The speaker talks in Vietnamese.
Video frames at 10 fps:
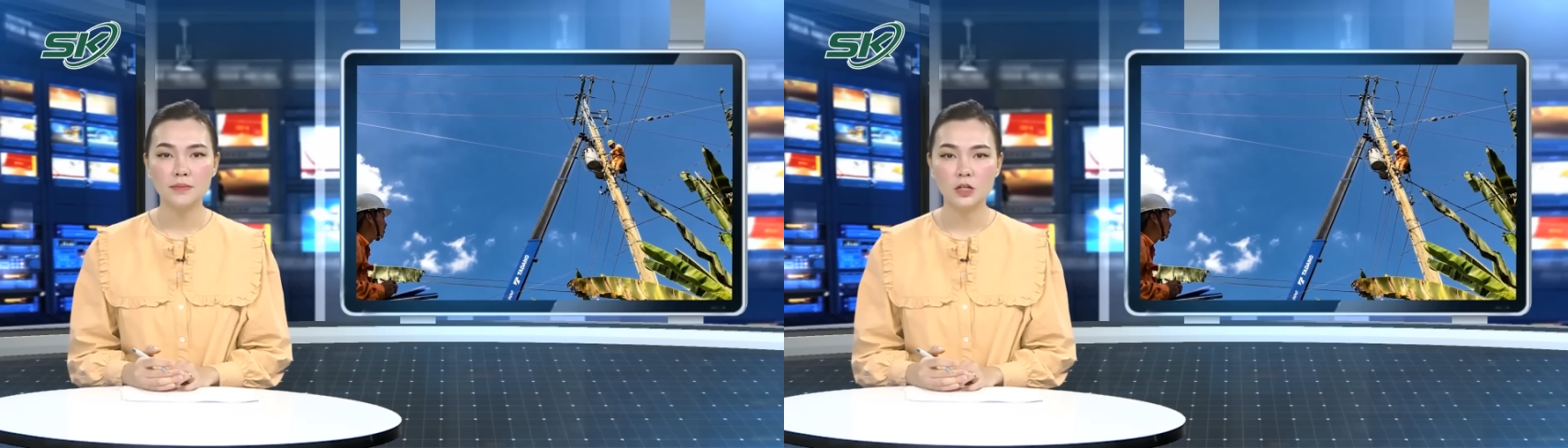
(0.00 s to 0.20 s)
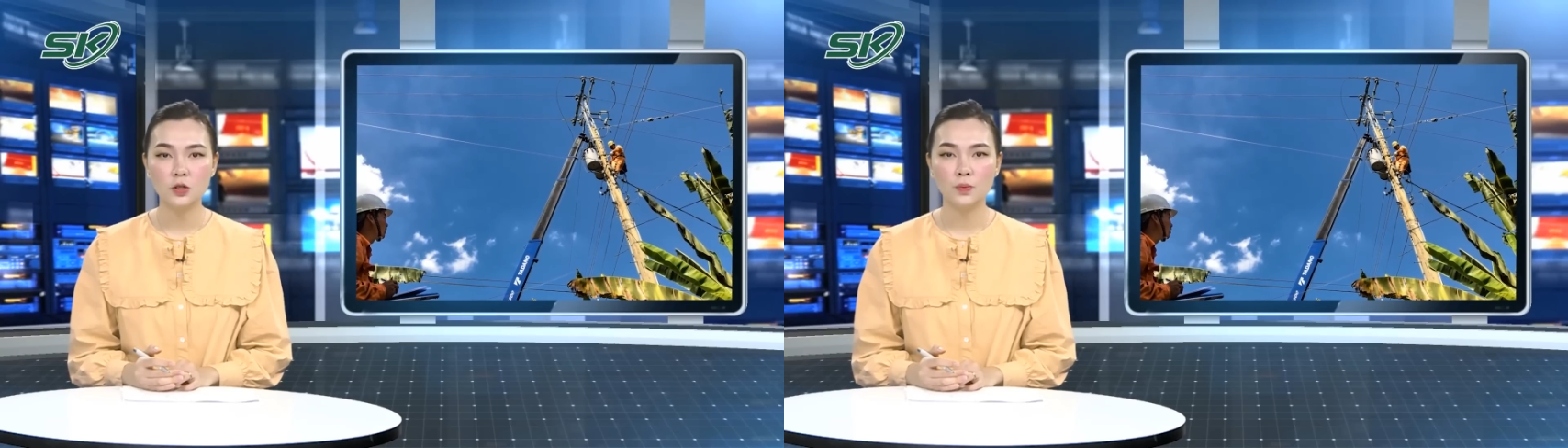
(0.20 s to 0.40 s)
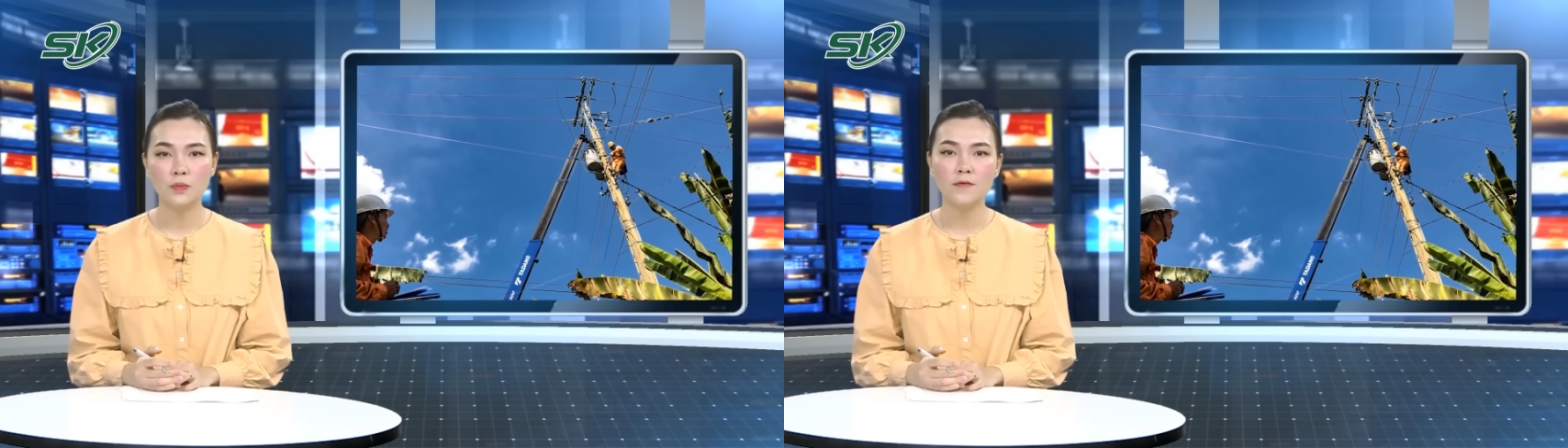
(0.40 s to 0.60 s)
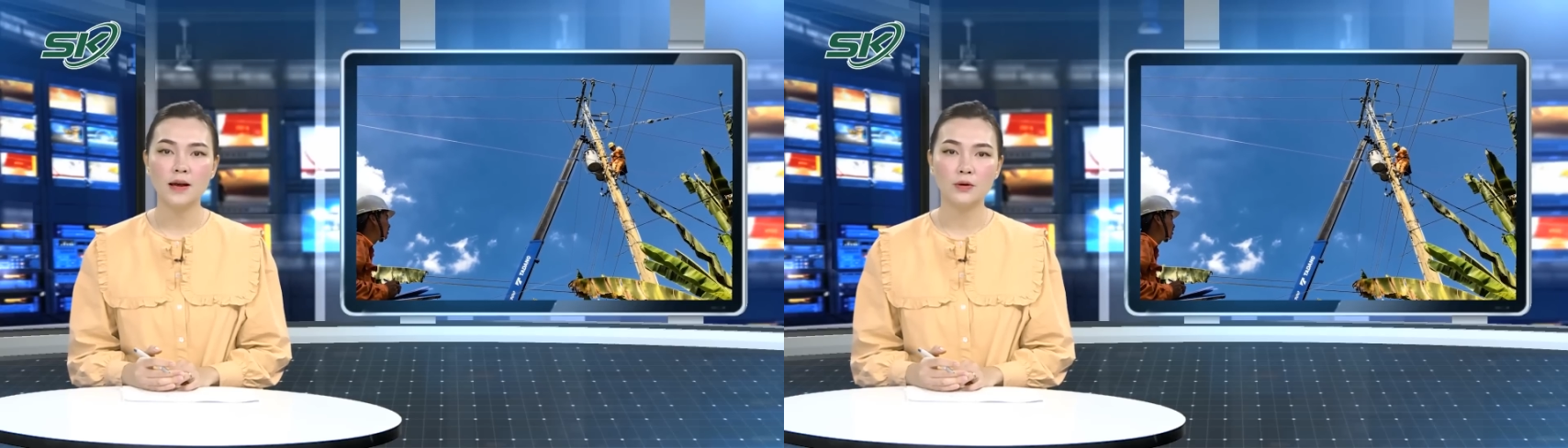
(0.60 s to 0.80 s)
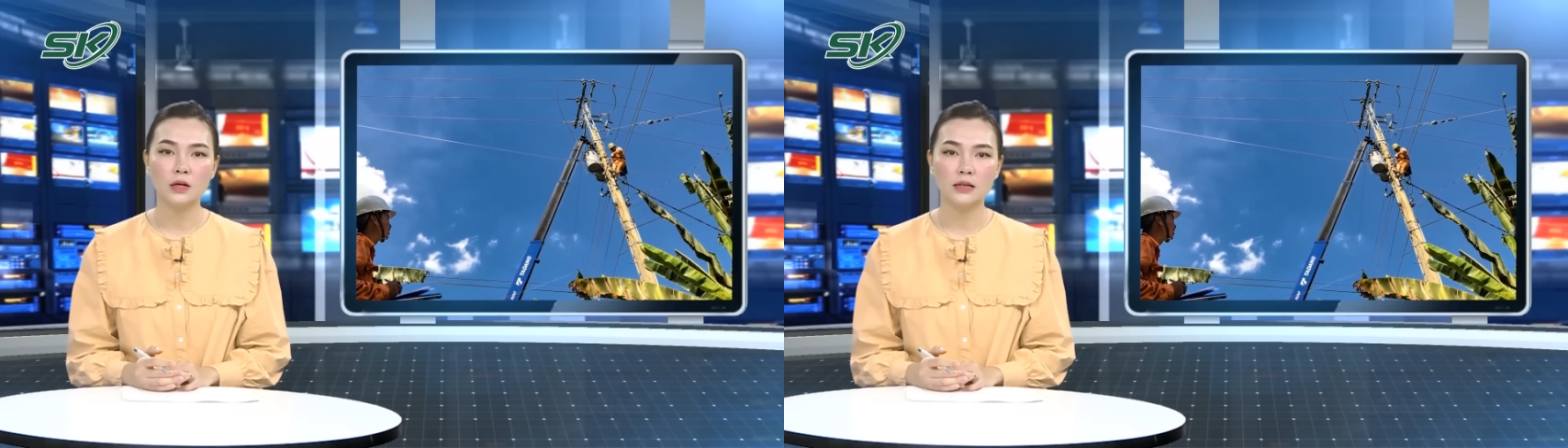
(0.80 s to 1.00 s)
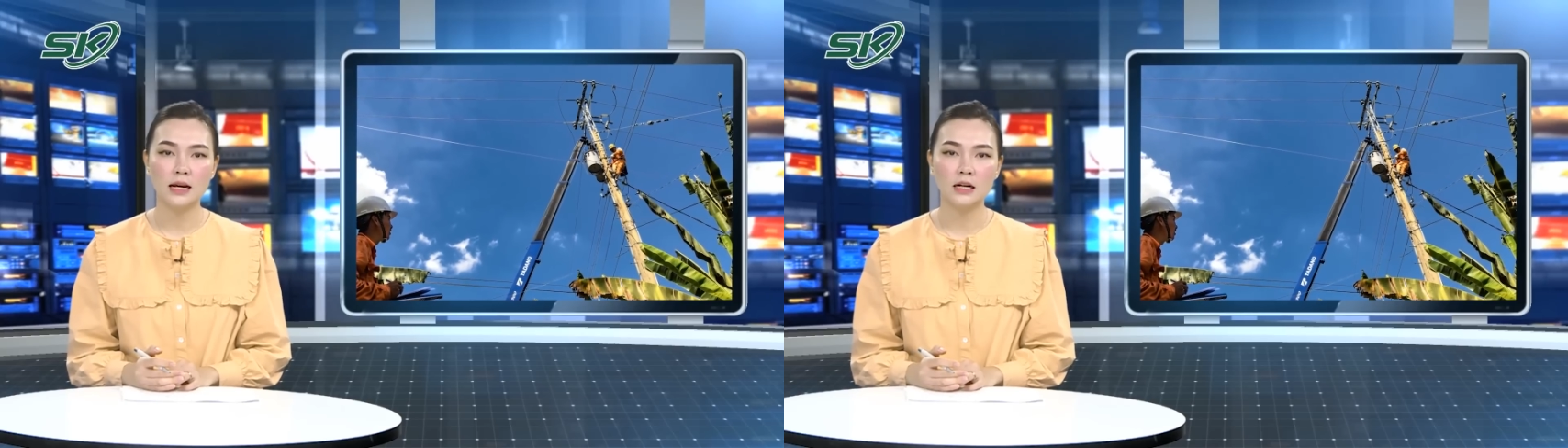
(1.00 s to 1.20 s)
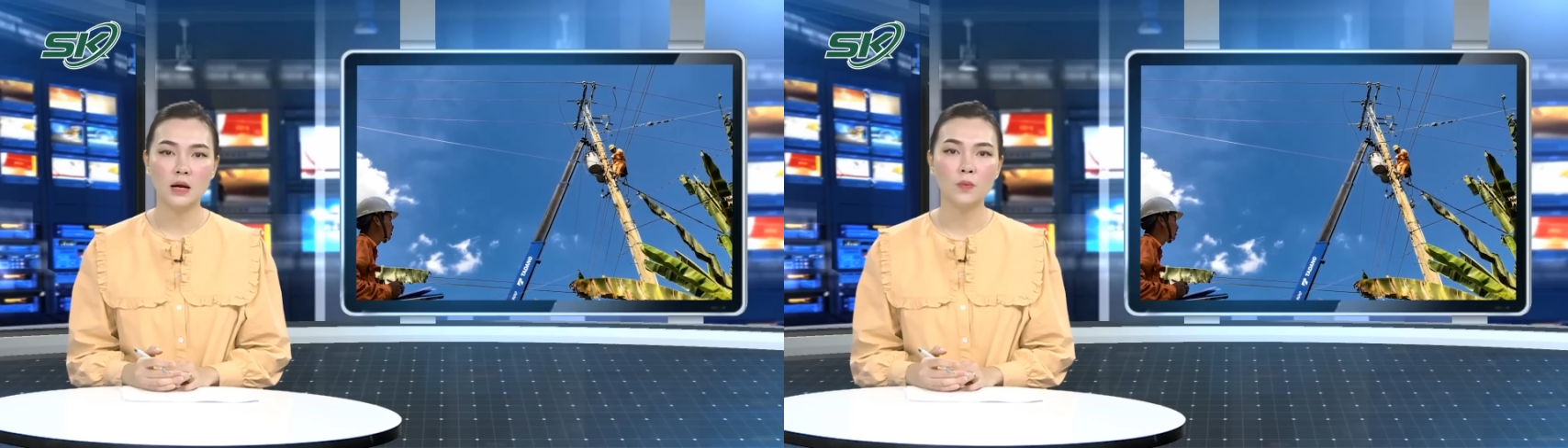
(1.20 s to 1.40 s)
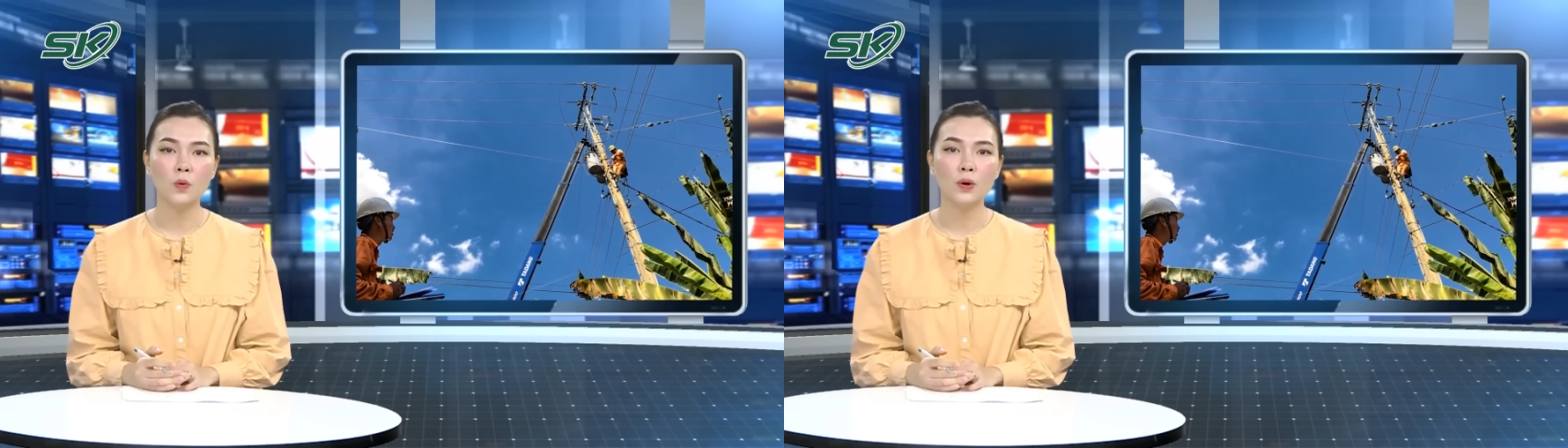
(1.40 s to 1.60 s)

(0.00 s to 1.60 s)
miền Trung bước vào đợt nắng nóng